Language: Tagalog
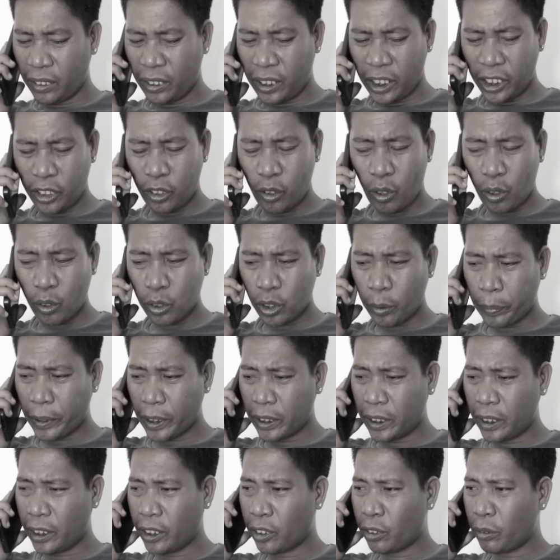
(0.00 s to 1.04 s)
Andito ako sa
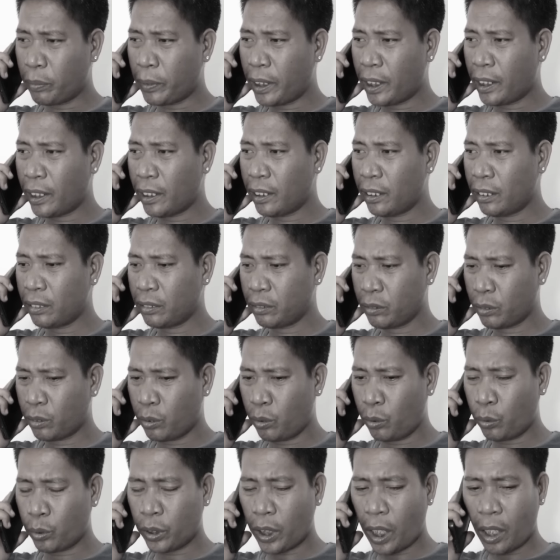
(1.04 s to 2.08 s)
presinto, mahal.
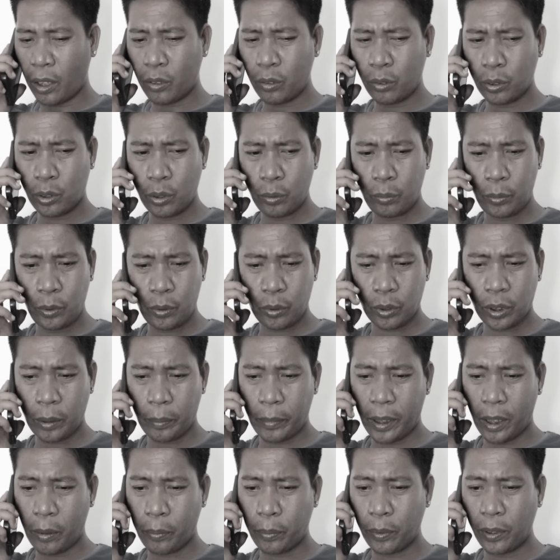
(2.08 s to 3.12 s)
Usa akong sumuko
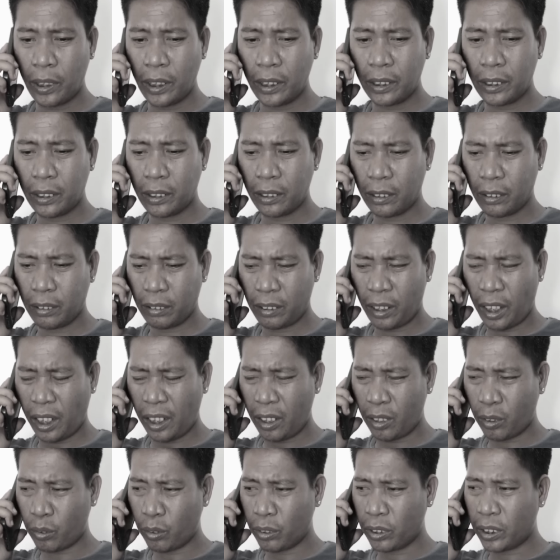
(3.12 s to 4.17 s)
sa mga pulis
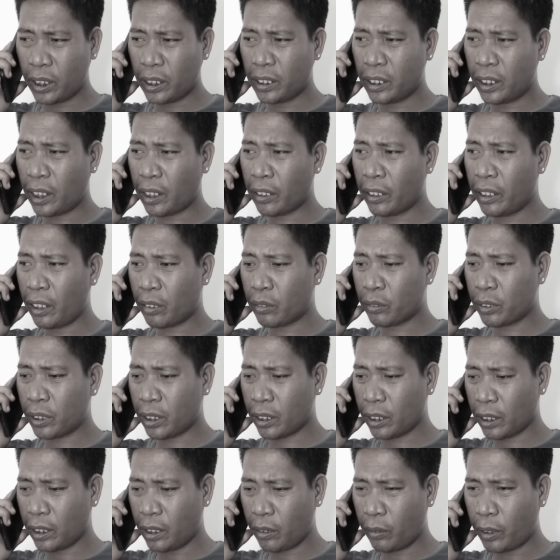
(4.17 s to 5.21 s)
dahil nakonsensya din ako
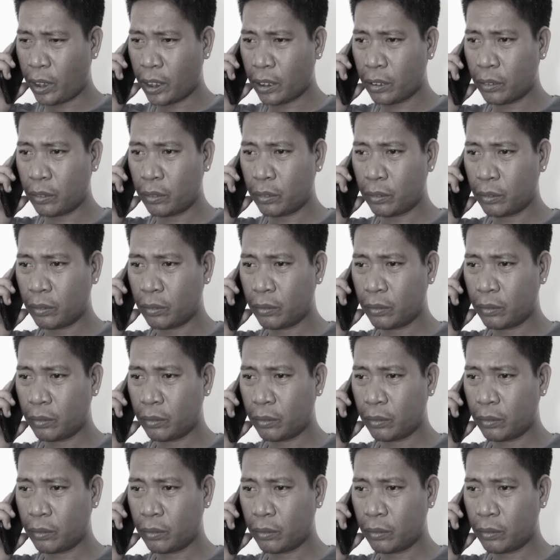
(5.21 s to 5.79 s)
sa ginawa ko.